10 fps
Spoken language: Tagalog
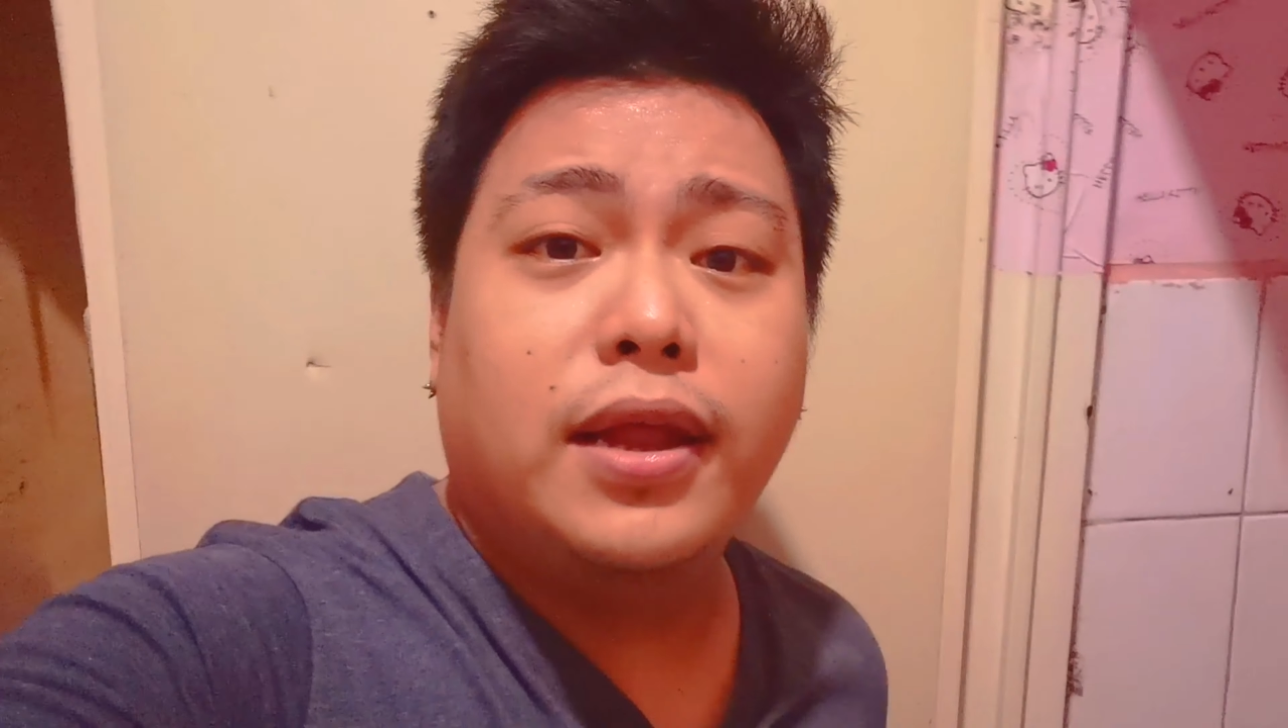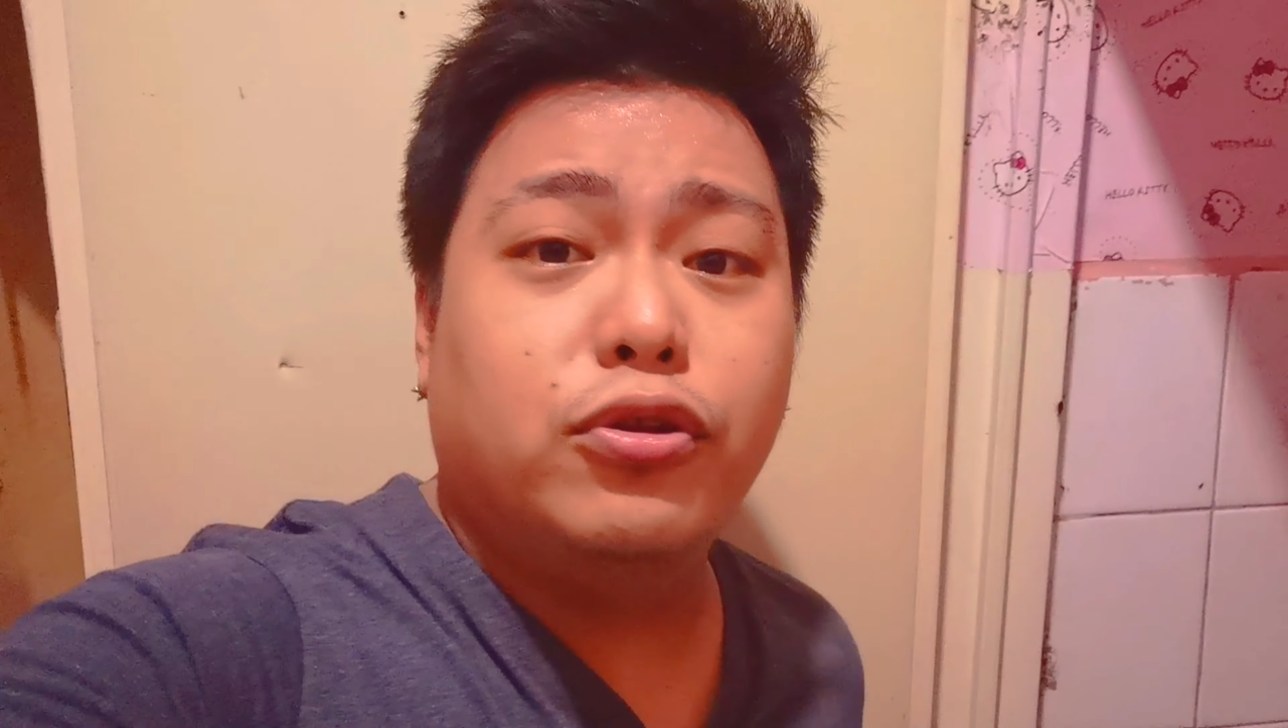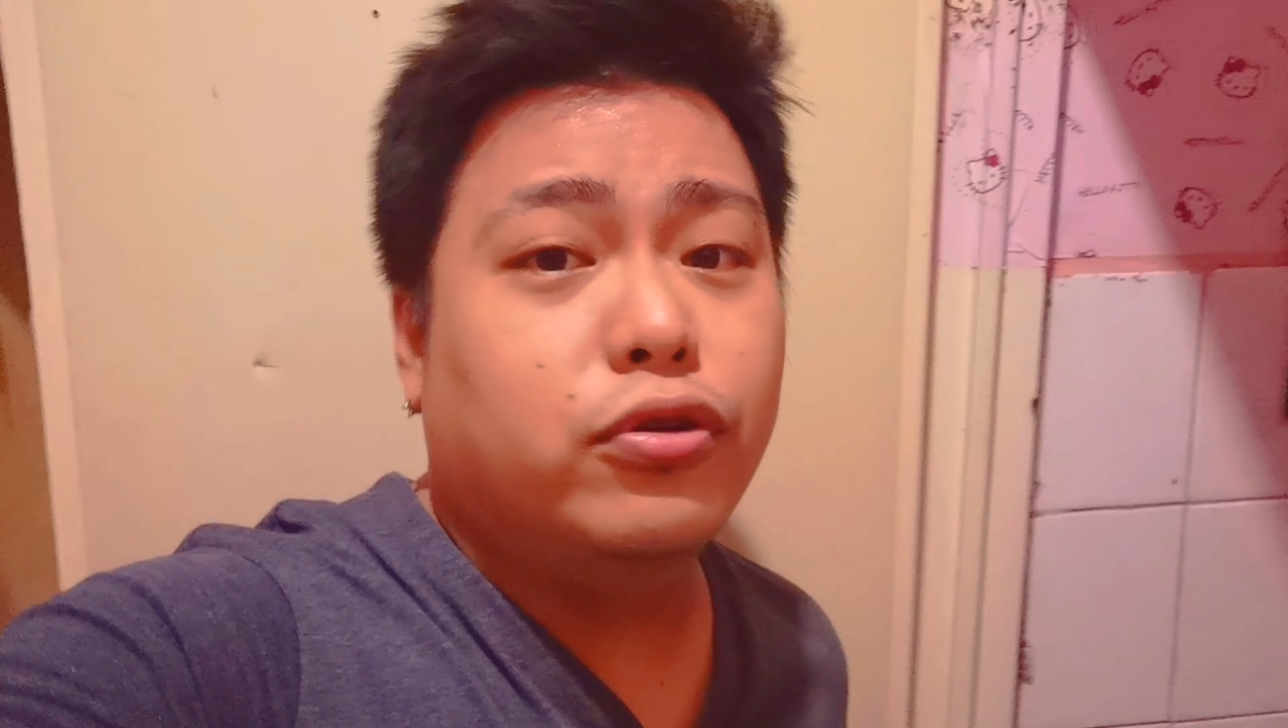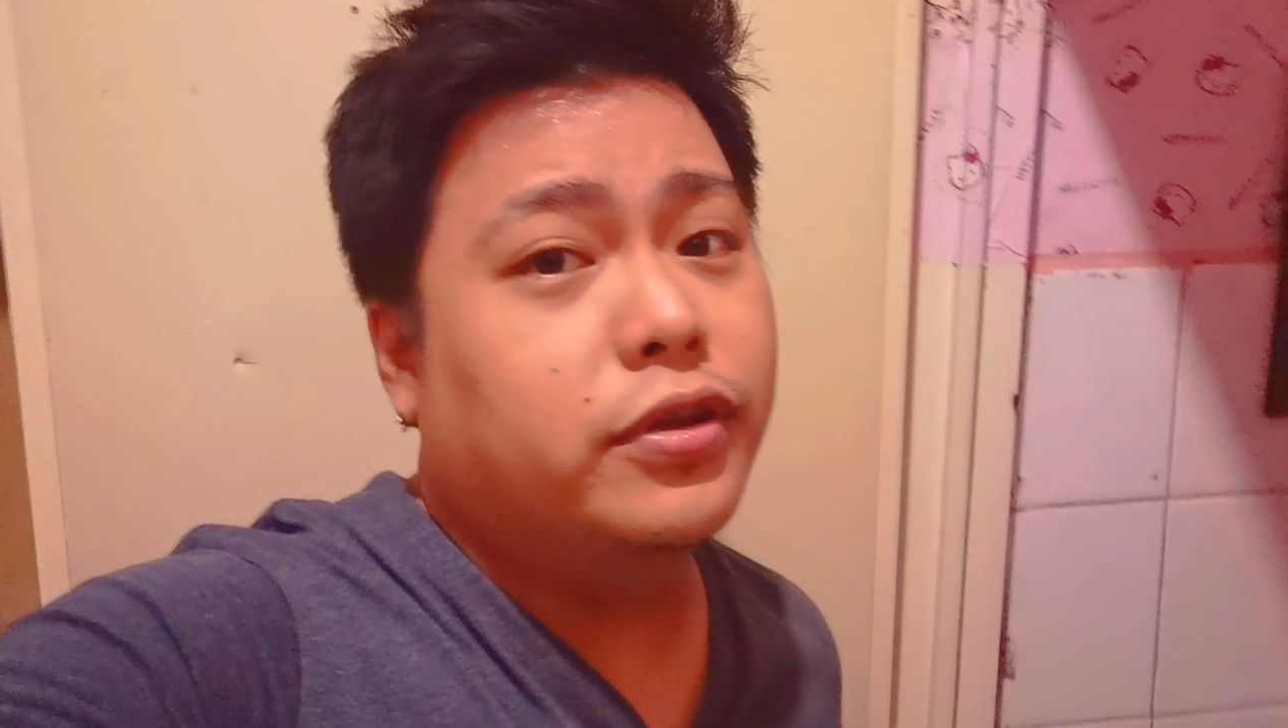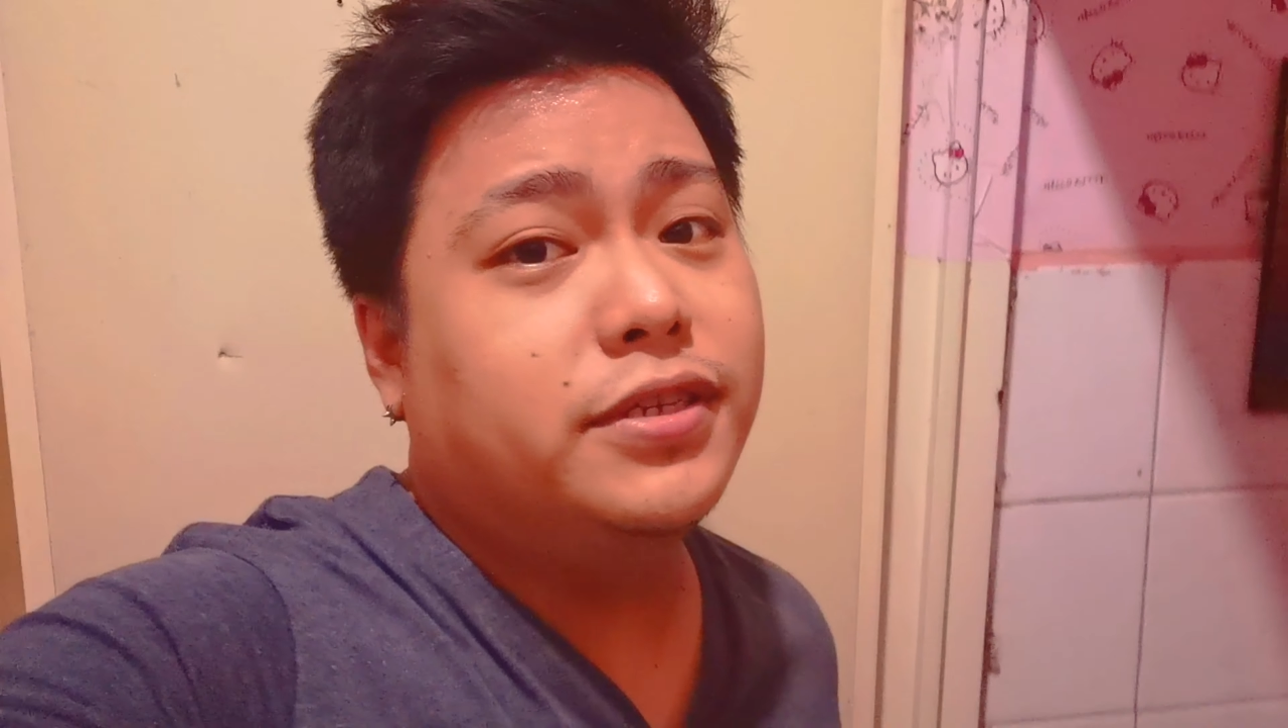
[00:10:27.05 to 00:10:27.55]

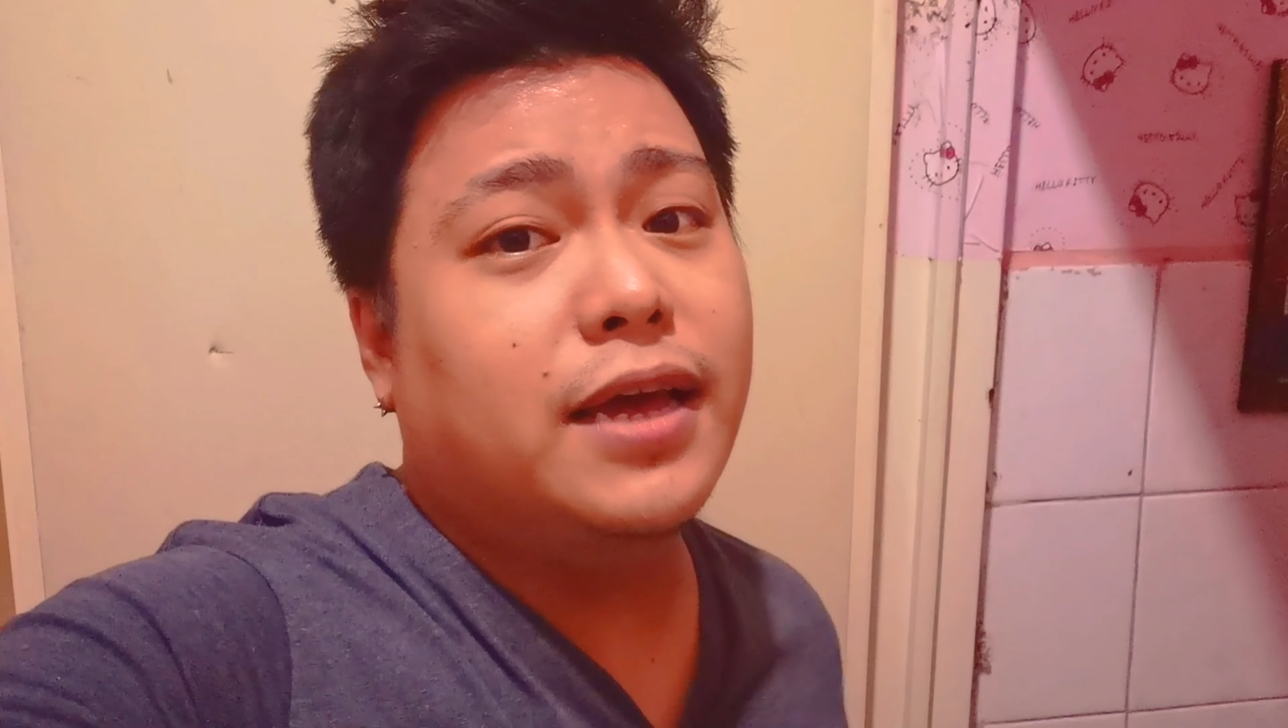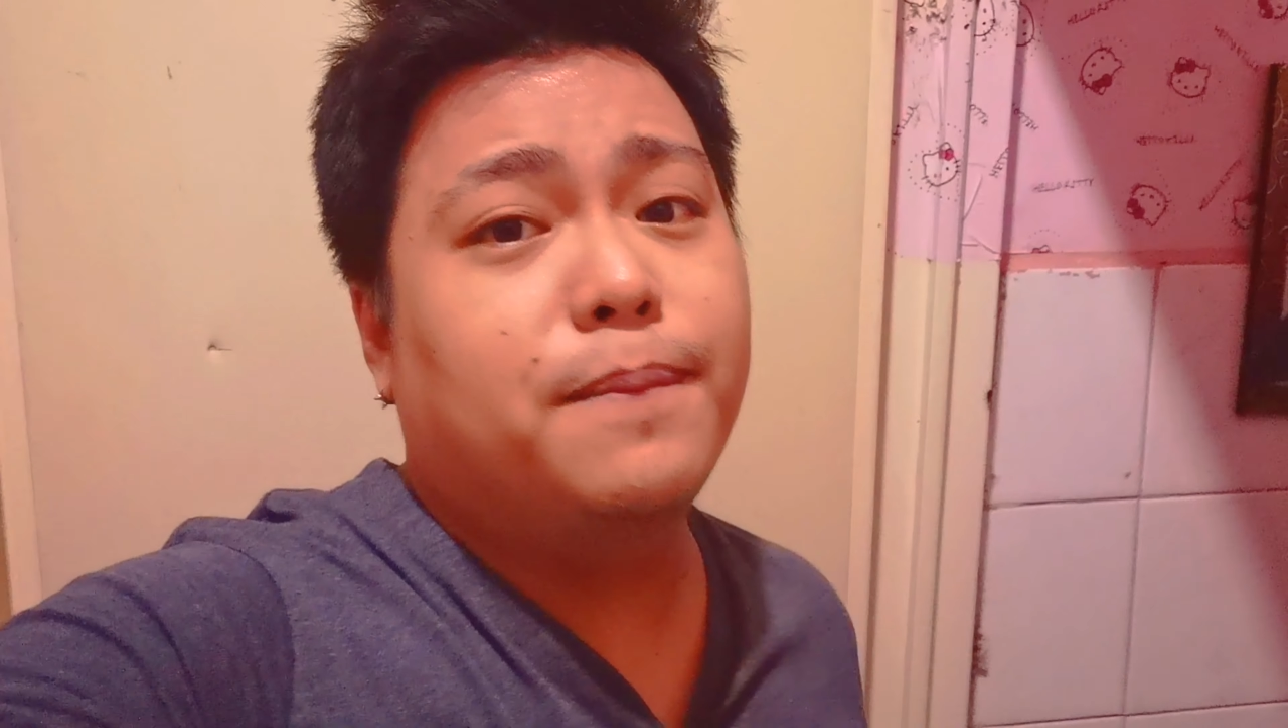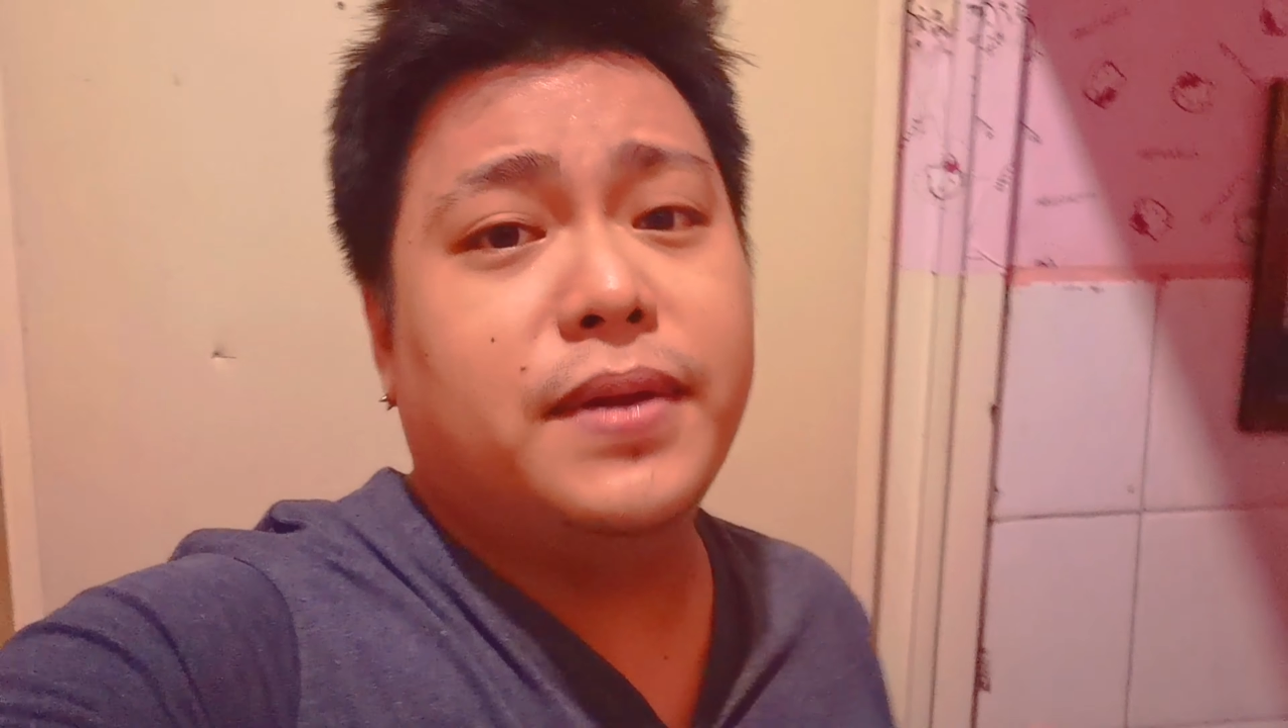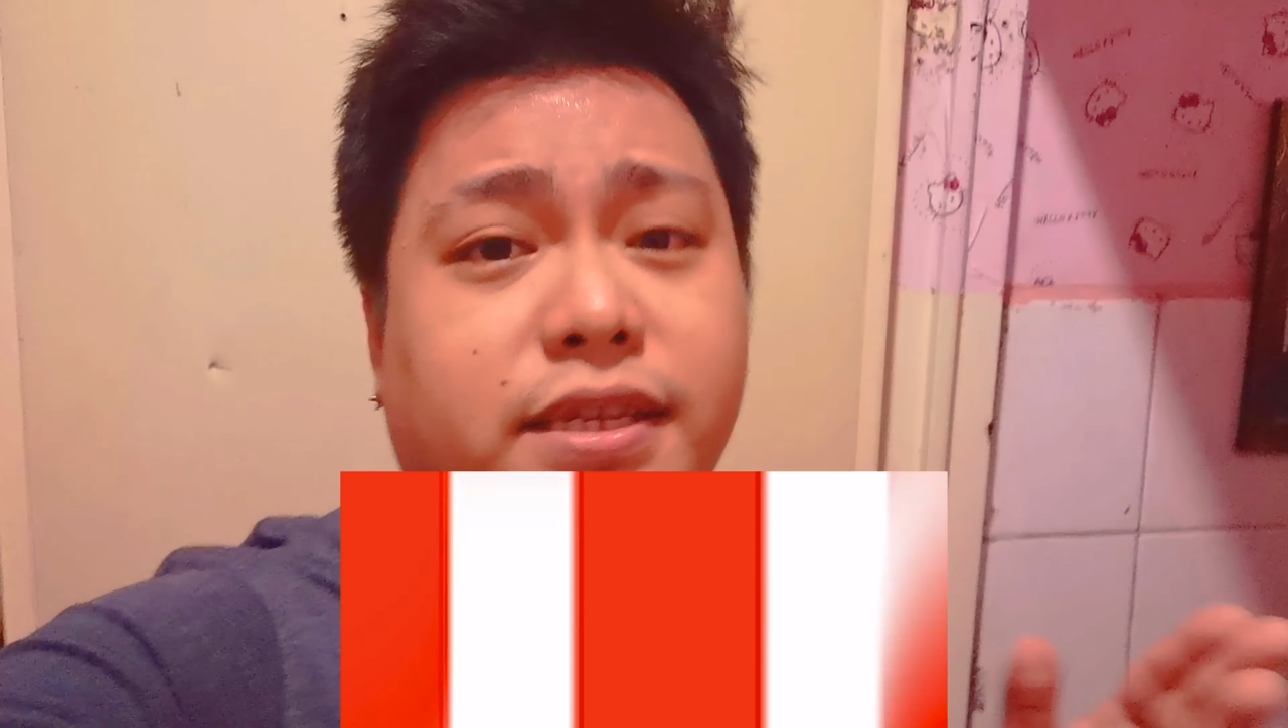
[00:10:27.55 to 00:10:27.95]
manonood dyan.